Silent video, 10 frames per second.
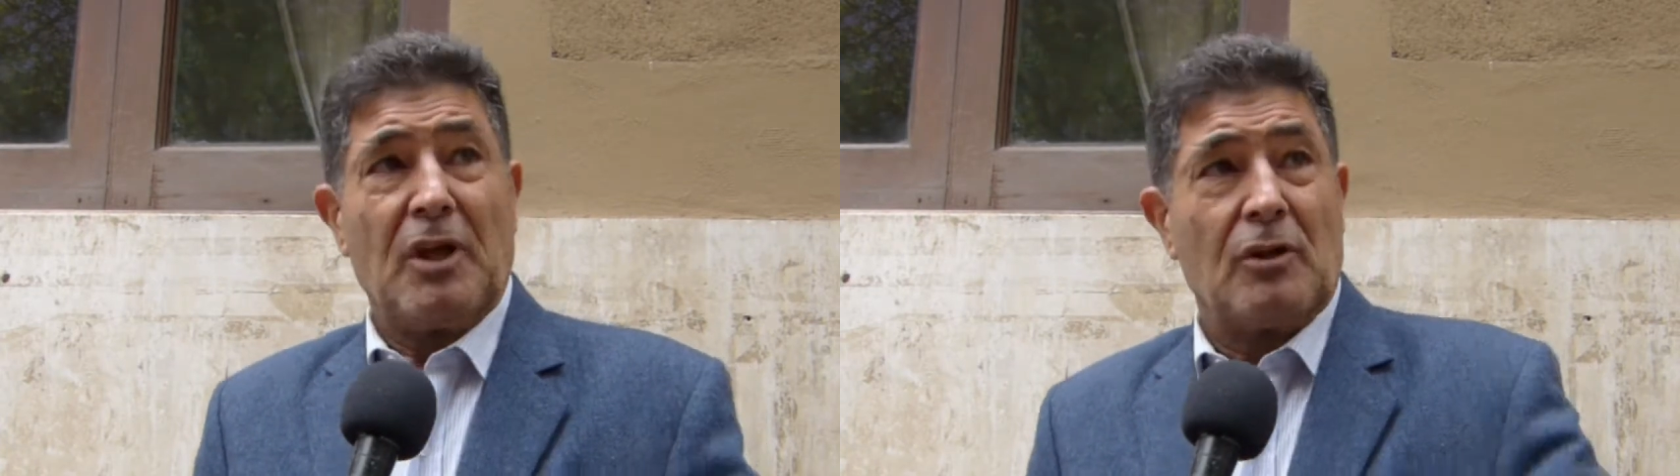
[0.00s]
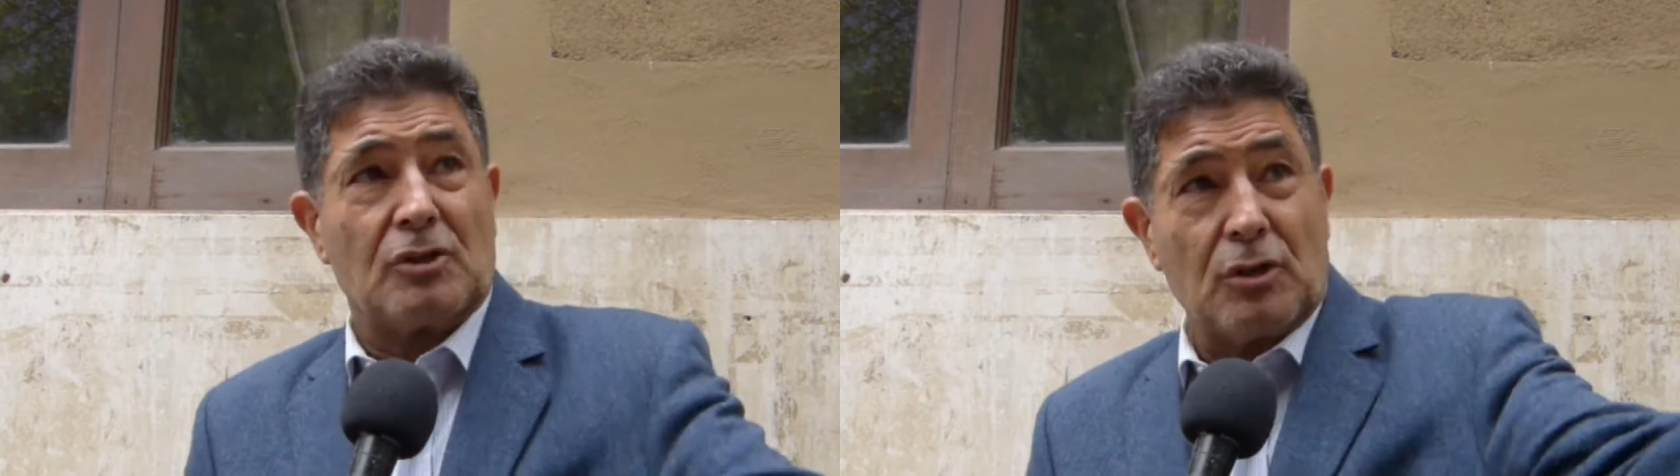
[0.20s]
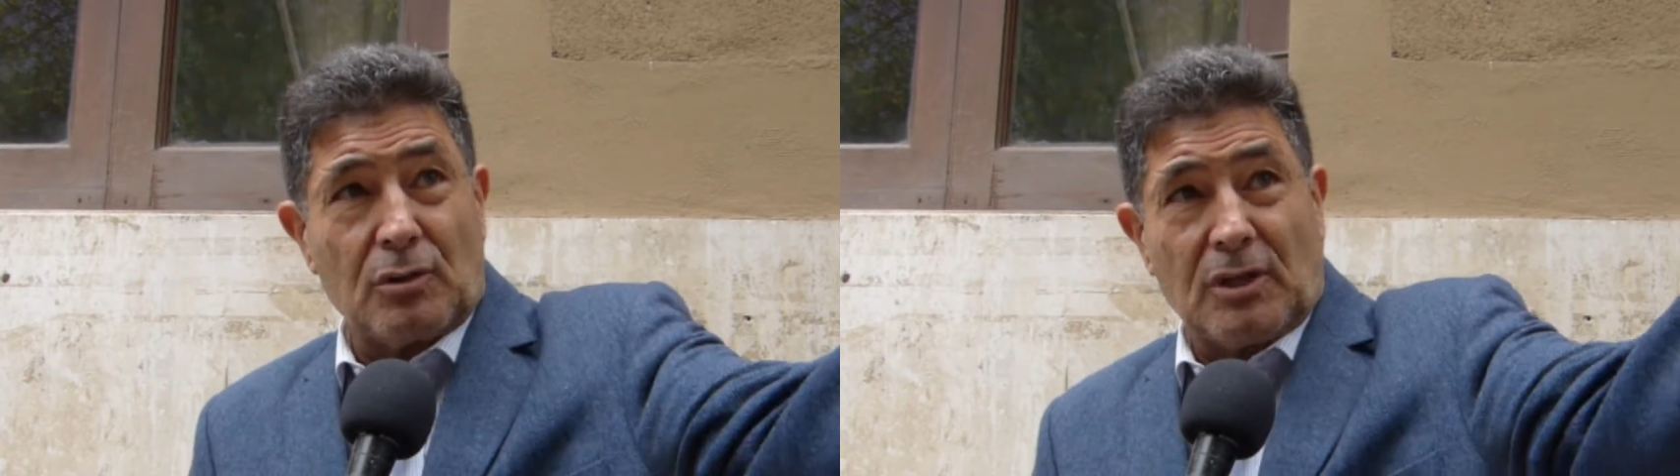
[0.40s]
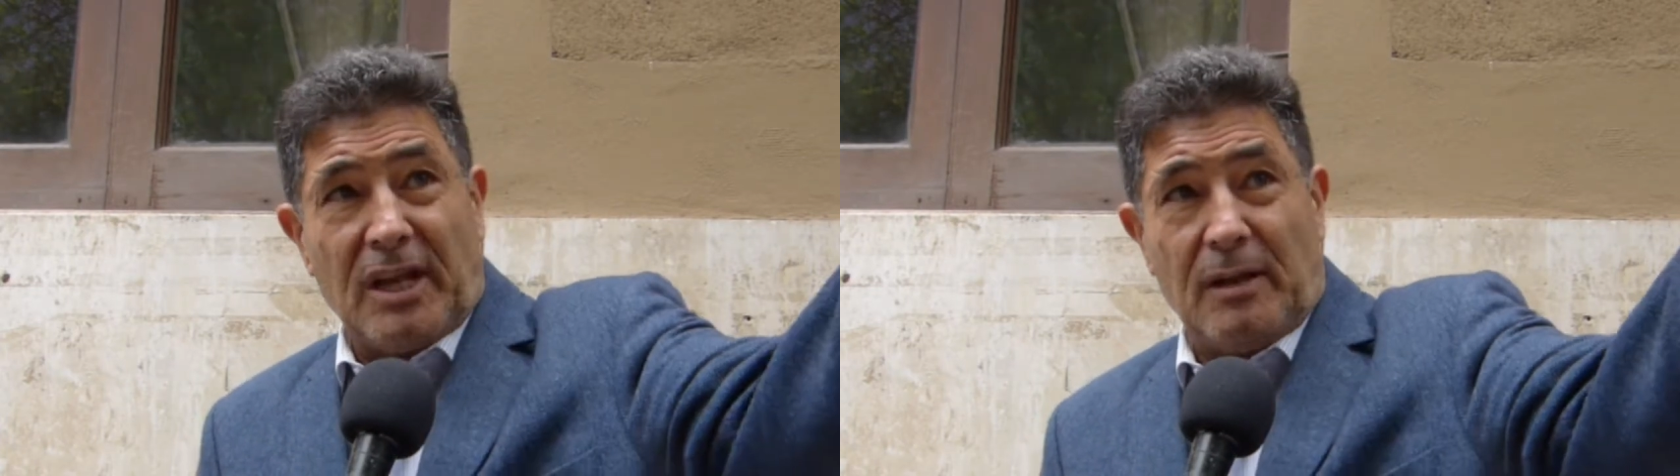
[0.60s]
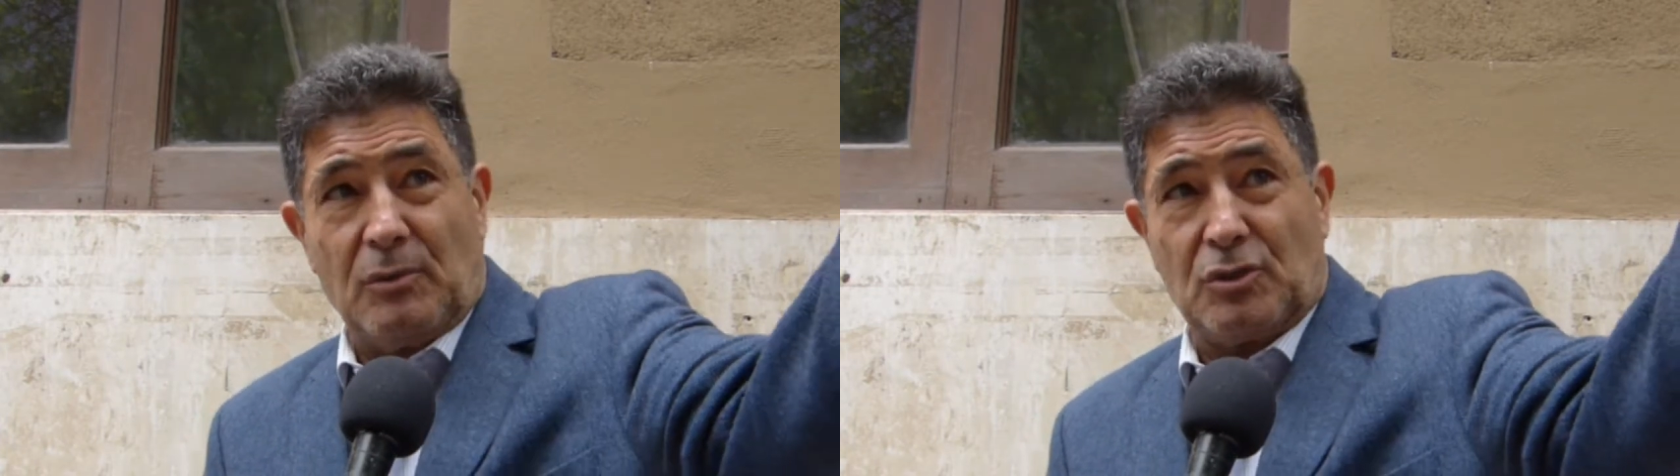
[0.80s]
Nosotros
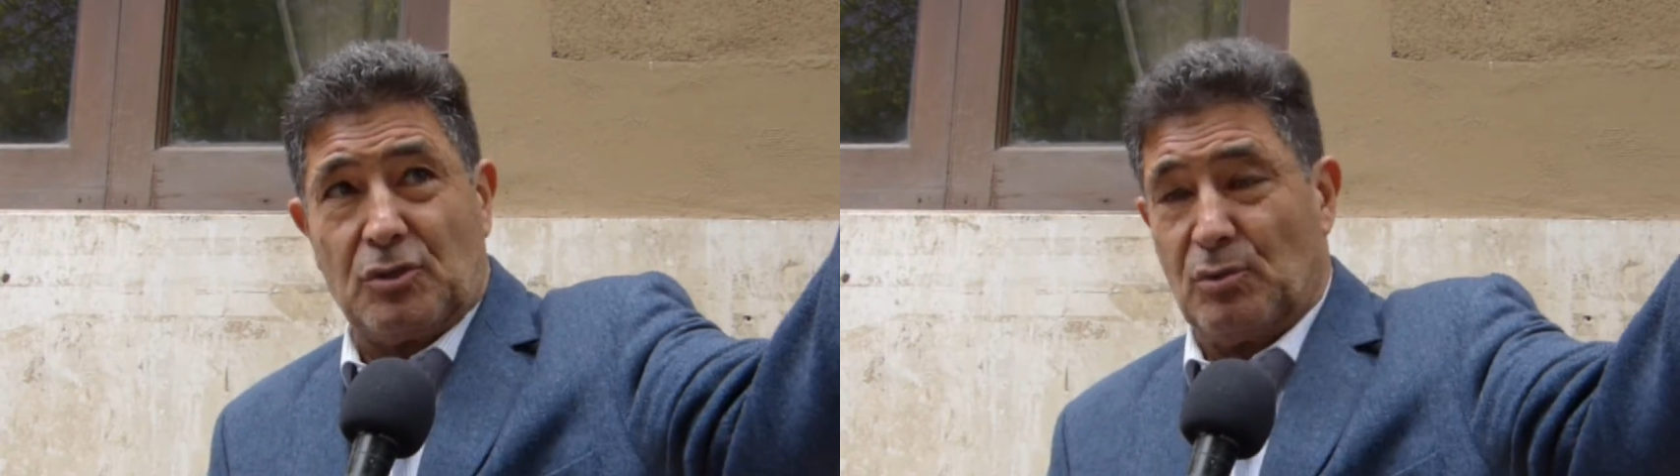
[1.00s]
tenemos